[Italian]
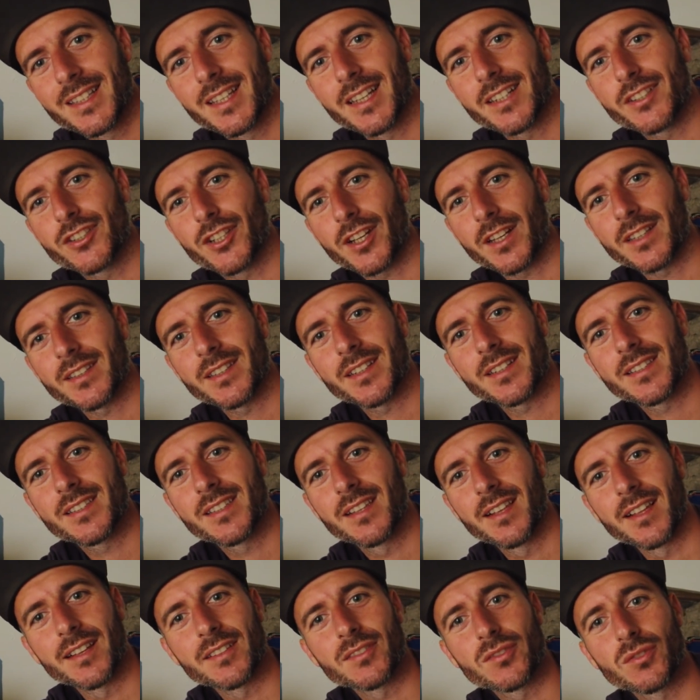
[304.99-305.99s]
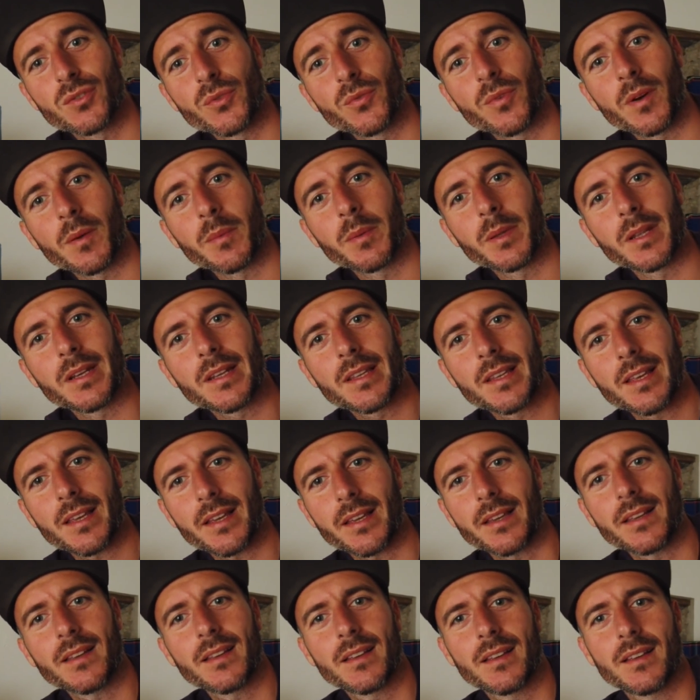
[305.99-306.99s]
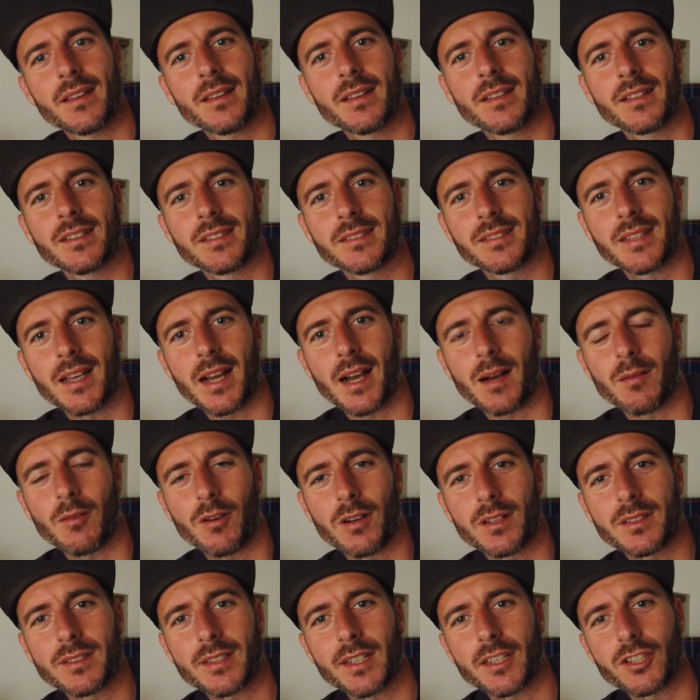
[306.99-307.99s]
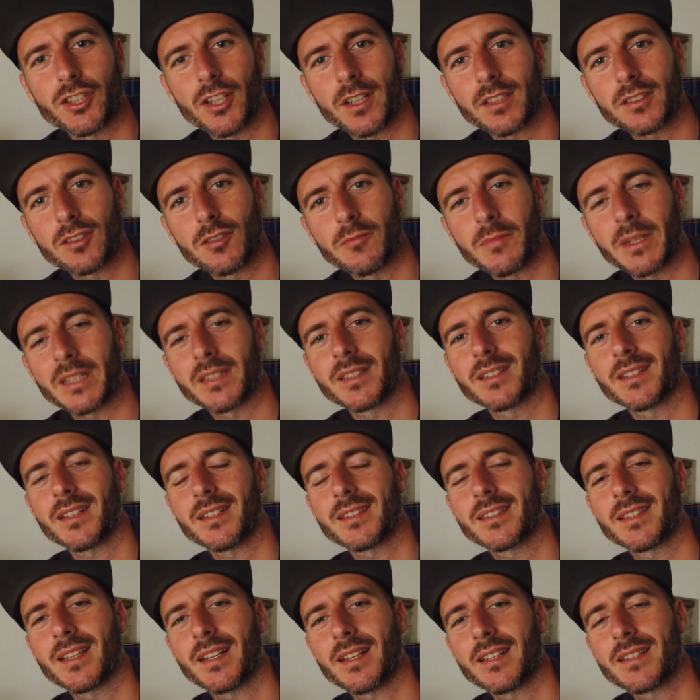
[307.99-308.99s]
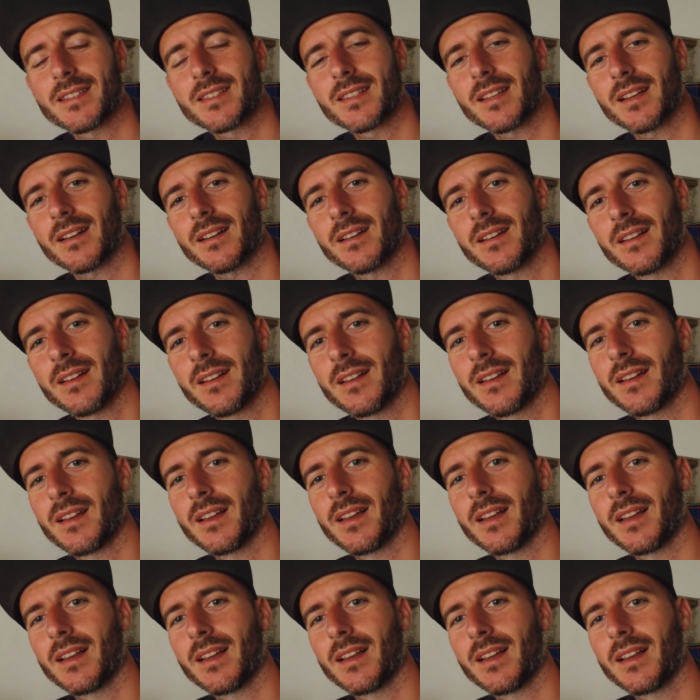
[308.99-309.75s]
di accendersi la stufa perché siamo a 600 metri d'altezza